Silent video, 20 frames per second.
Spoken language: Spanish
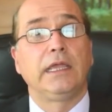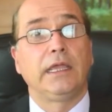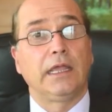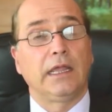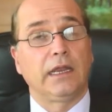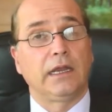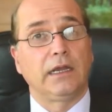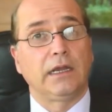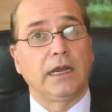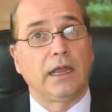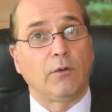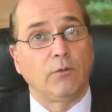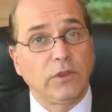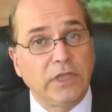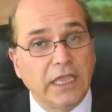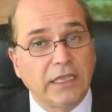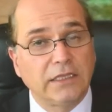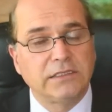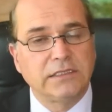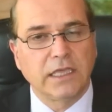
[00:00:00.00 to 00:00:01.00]
en
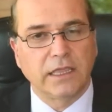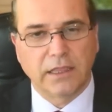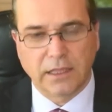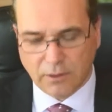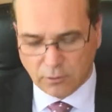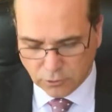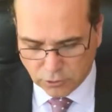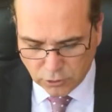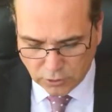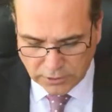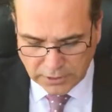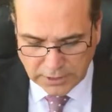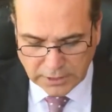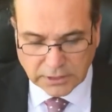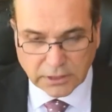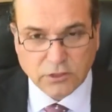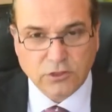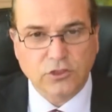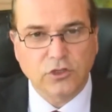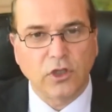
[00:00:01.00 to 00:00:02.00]
audiencias de control de
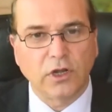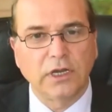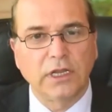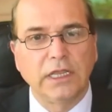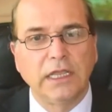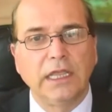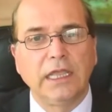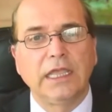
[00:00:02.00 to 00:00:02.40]
detención,